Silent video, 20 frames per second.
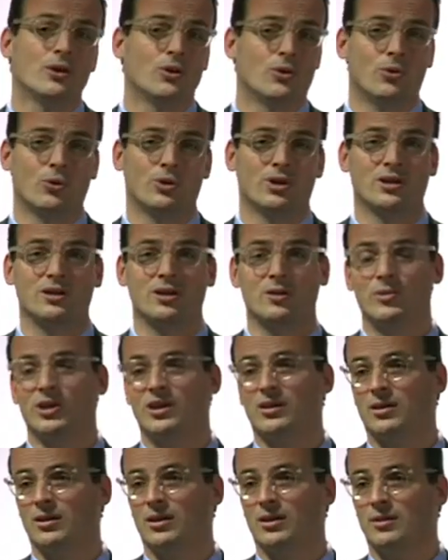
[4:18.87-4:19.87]
oder nehme
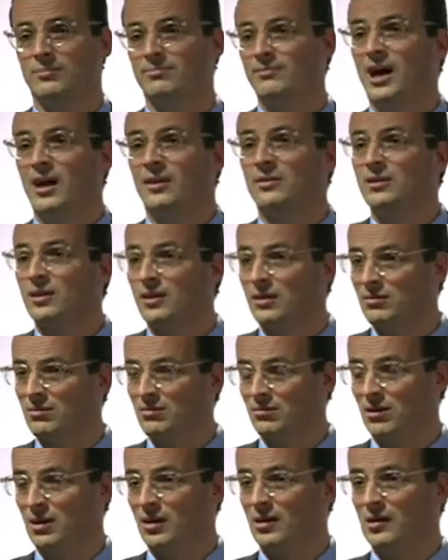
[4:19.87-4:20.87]
ich ähm, andere
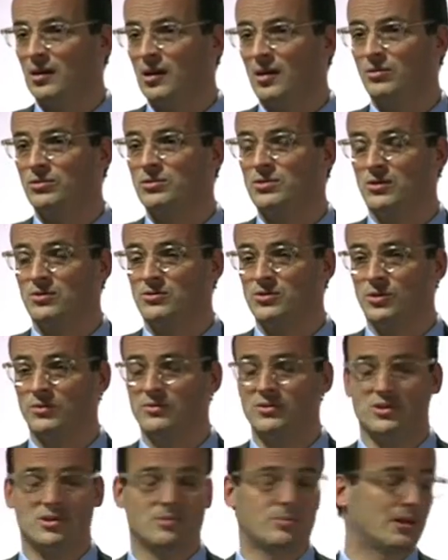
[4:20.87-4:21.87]
äh,
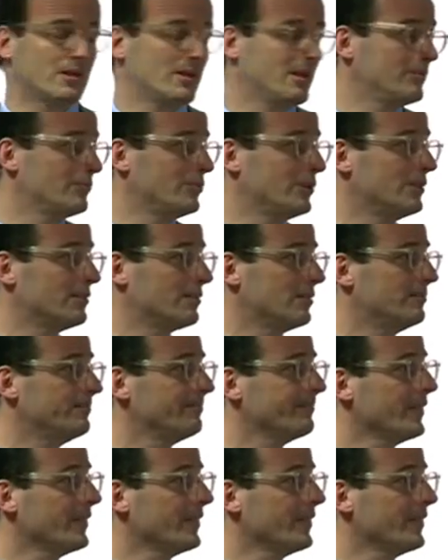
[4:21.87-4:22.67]
Cloud-Service-Anbieter.